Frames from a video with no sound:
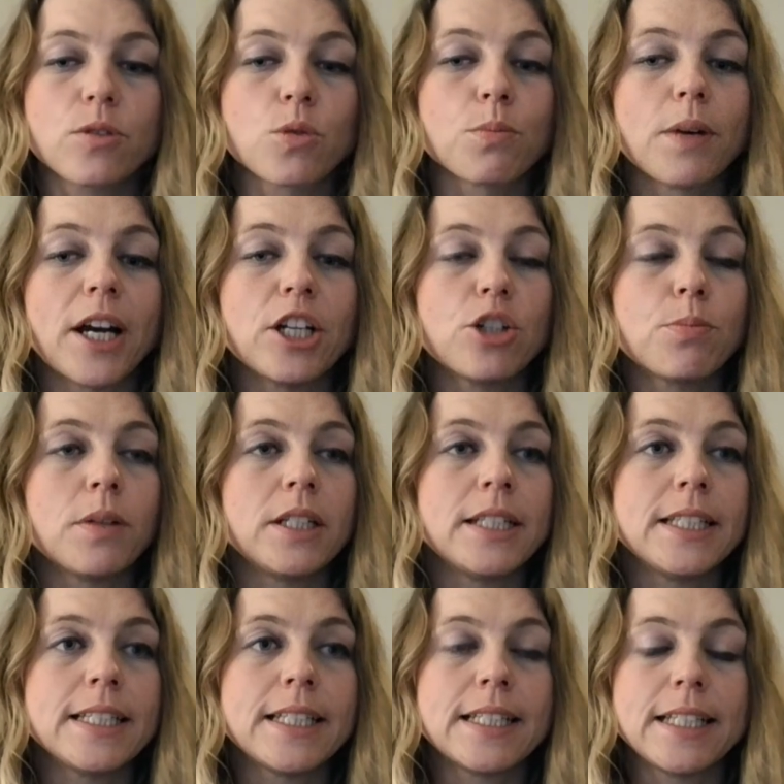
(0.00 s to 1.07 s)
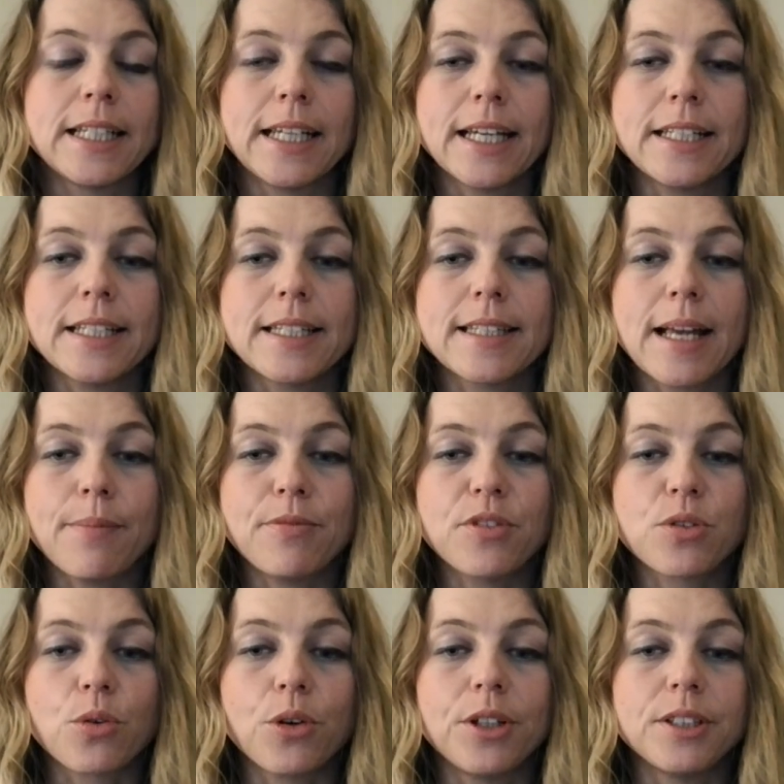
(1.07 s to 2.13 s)
Zum Beispiel intelligente
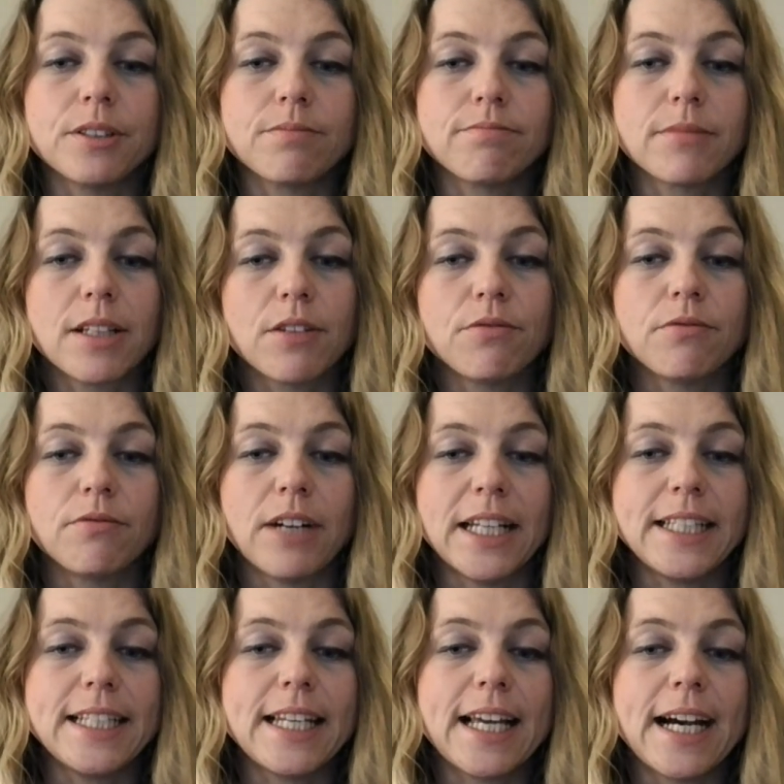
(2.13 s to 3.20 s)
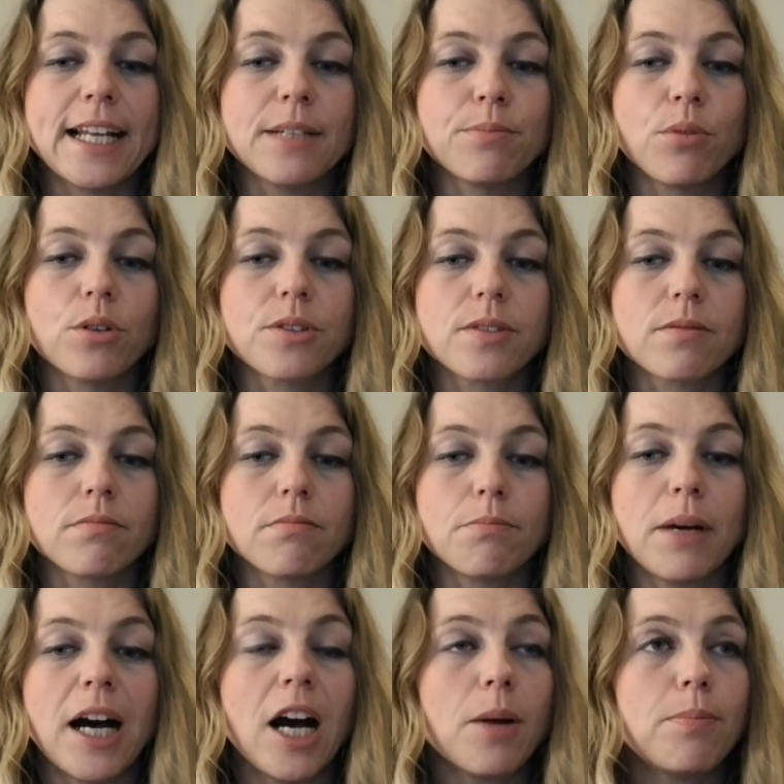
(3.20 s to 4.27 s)
Zapfsäulen, Wandladeboxen,
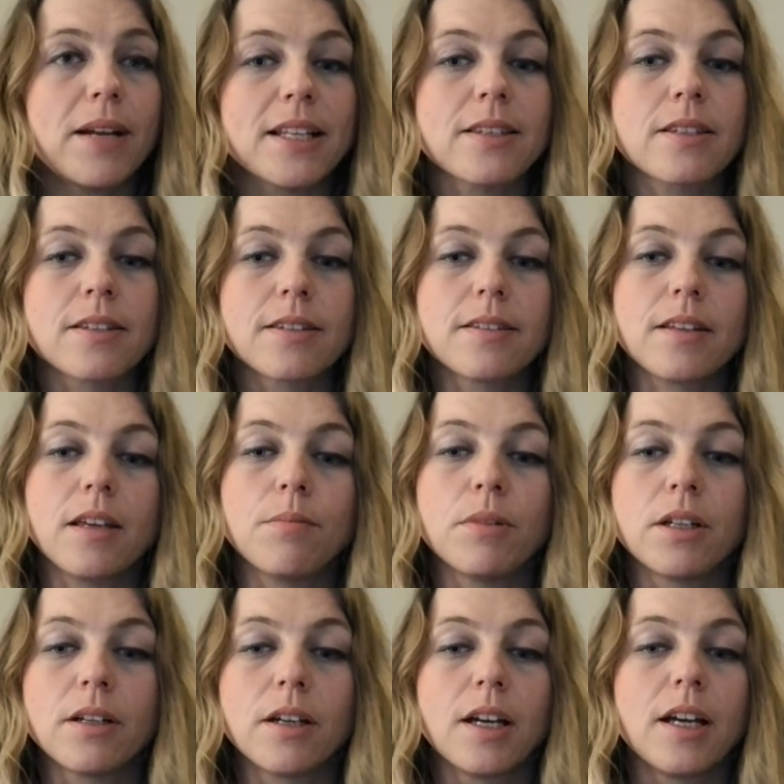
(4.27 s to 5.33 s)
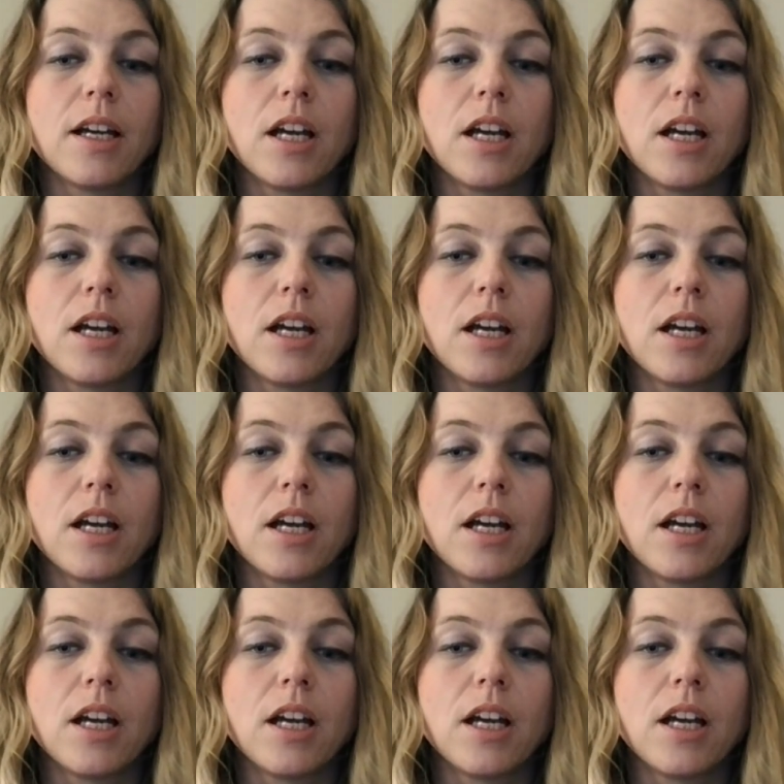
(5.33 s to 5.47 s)
Parkplatzsysteme,